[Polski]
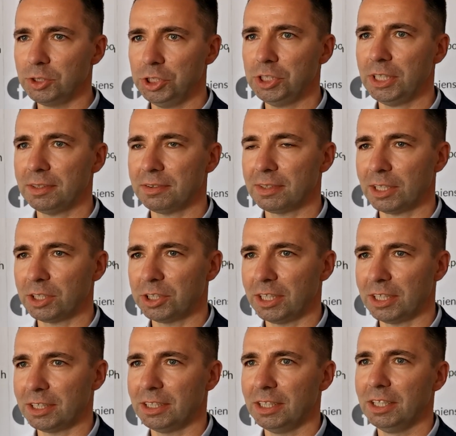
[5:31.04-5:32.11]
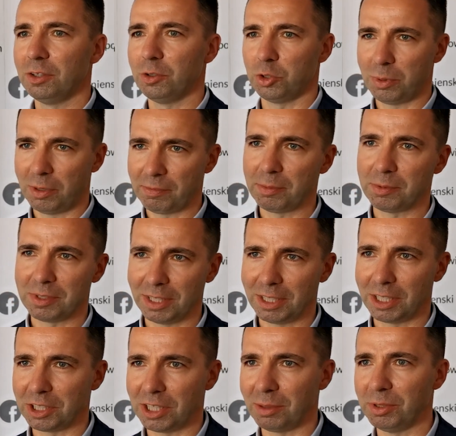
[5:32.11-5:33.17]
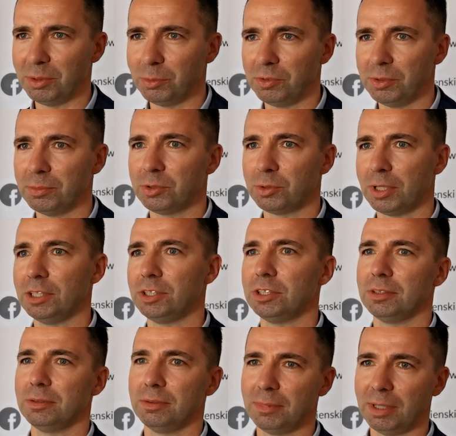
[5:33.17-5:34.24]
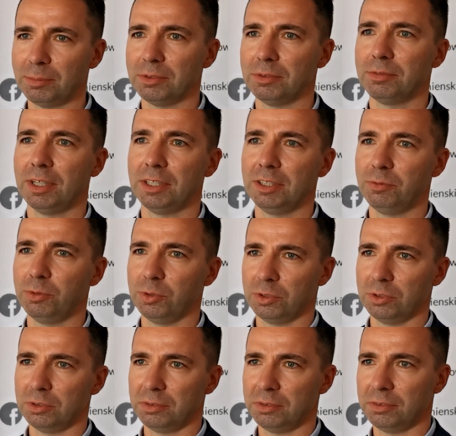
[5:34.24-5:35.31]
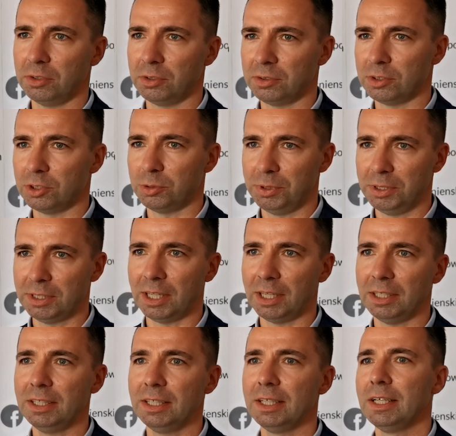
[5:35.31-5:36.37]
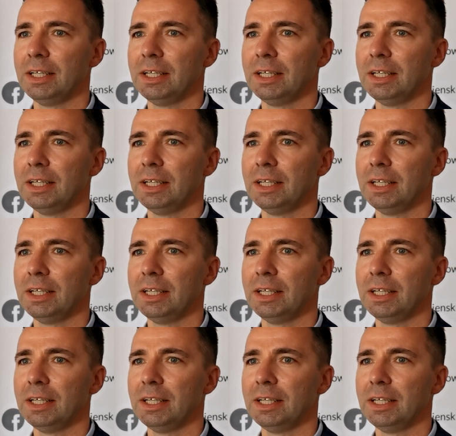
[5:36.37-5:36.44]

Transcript: Dzisiaj jest tak, że jak rozmawiamy z lekarzami i mówimy, słuchajcie, mamy fajnie funkcjonujący szpital,